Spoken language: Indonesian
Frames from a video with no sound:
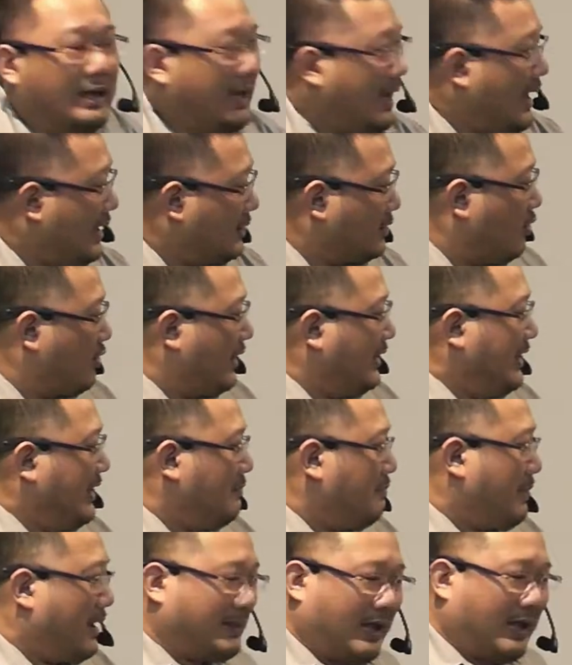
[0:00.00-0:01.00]
atau
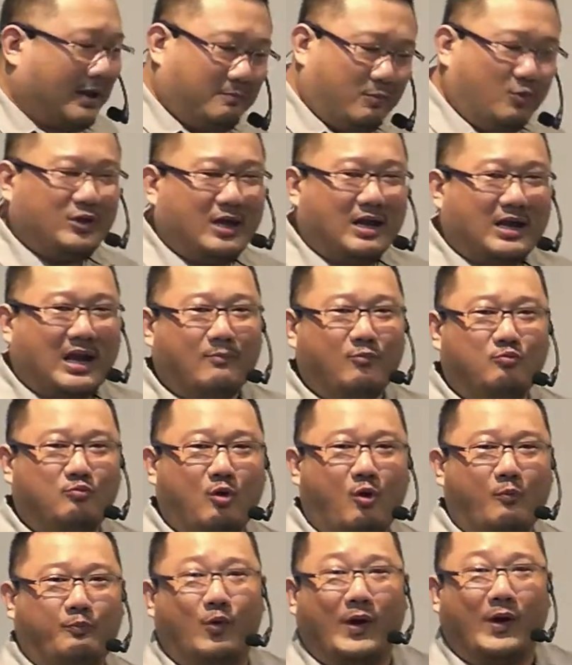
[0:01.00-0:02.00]
kenikmatanmu yang kamu
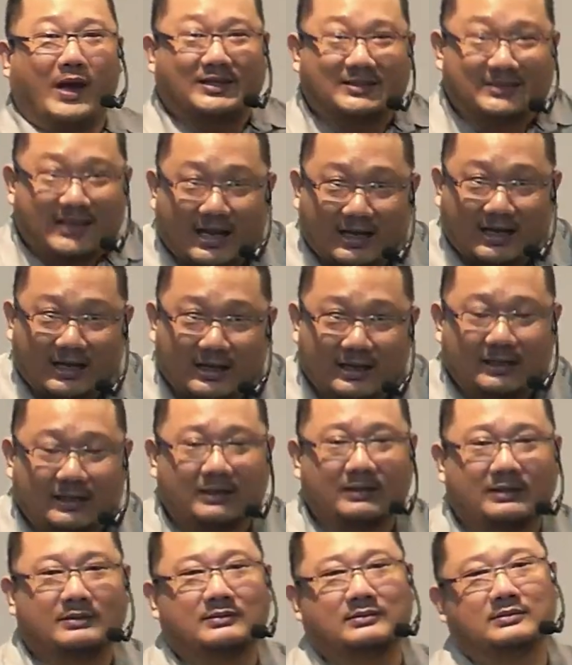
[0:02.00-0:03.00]
mau puaskan
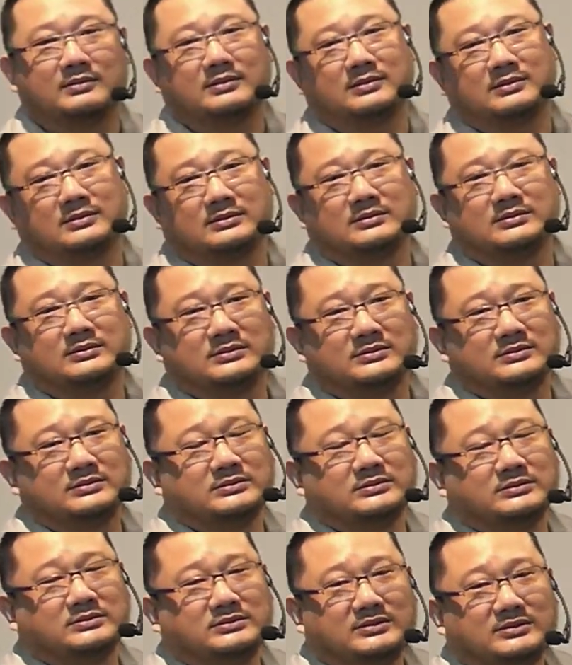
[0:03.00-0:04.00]

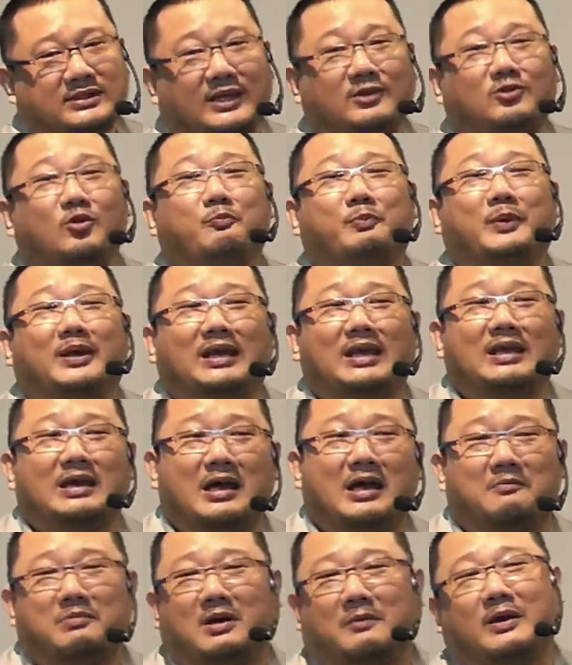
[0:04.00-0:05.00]
itu
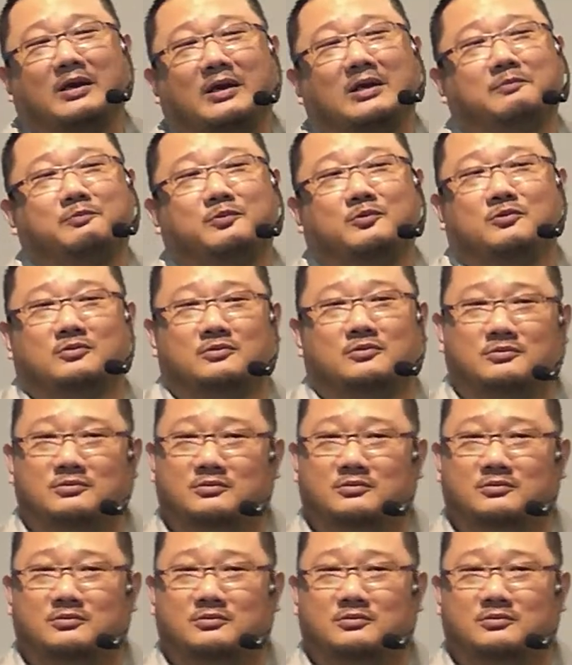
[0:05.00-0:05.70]
pilihan Bapak Ibu.